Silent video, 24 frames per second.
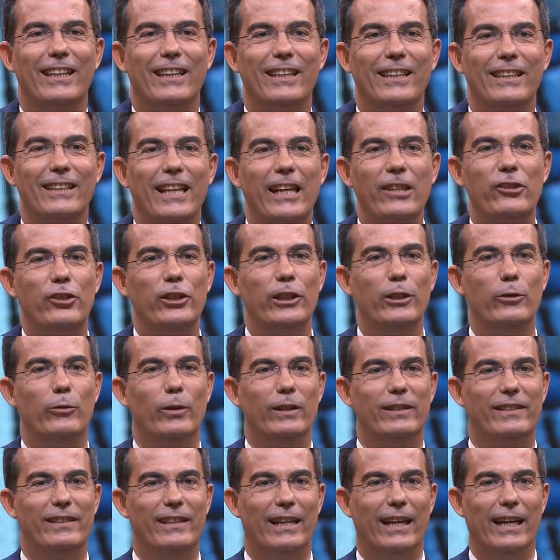dei 5
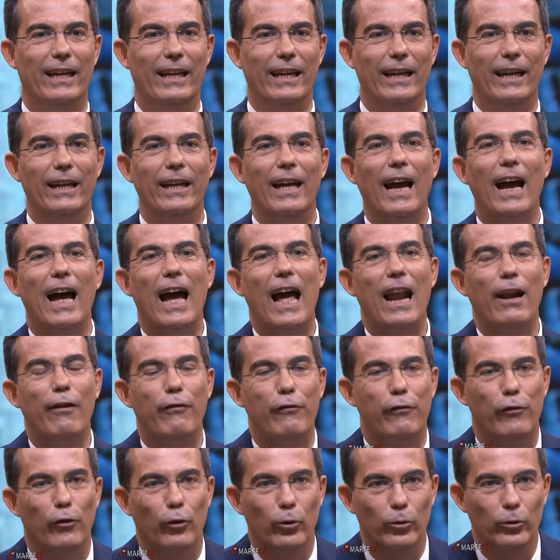Stelle, al
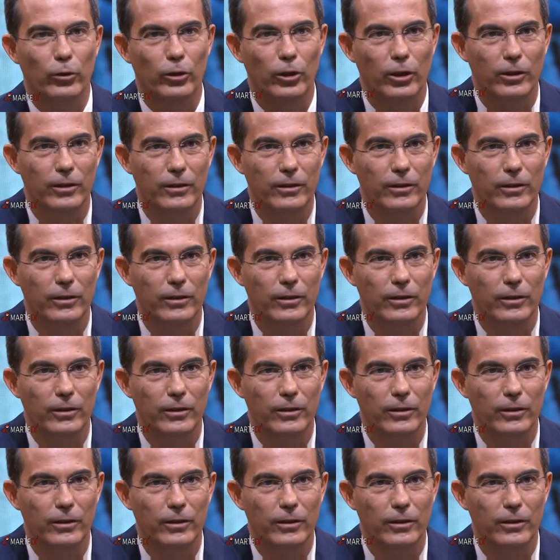fondo.